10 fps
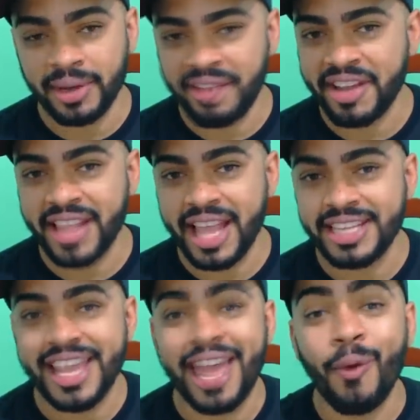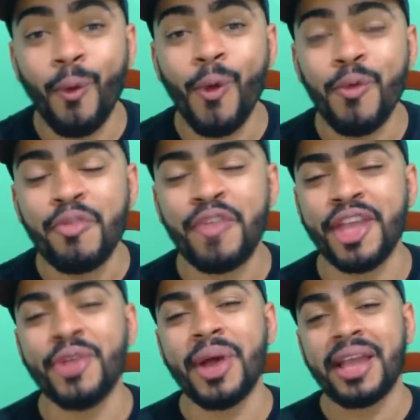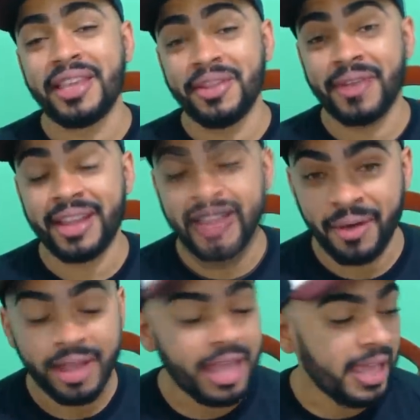Na verdade, é o vídeo aqui do canal.